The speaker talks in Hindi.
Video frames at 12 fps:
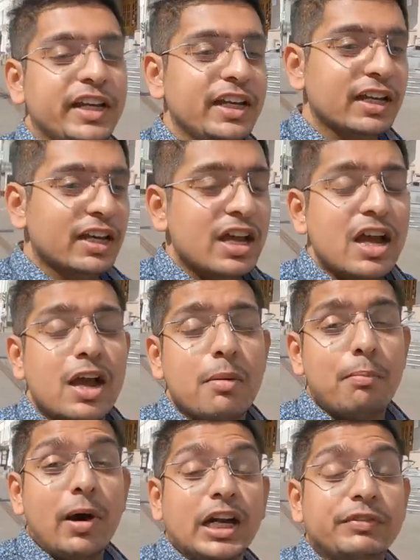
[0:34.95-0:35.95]
की
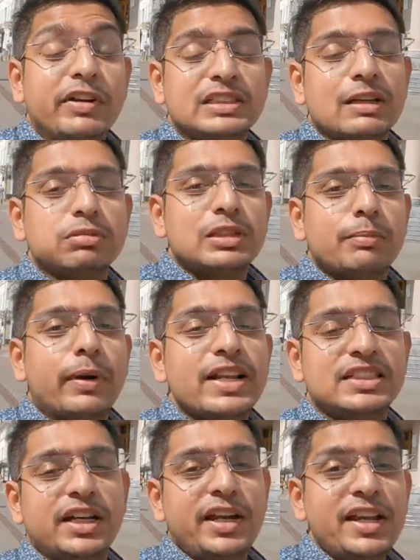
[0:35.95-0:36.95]
पांचवी सबसे
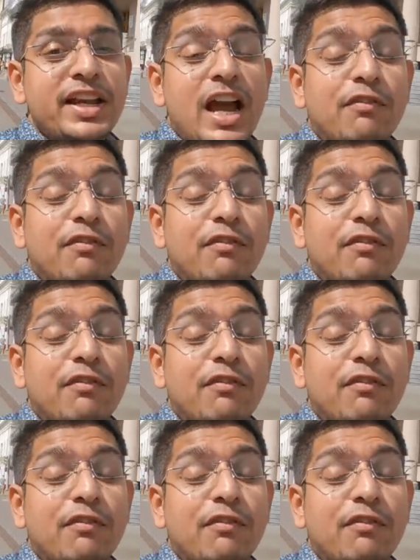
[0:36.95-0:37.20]
बड़ी सिटी है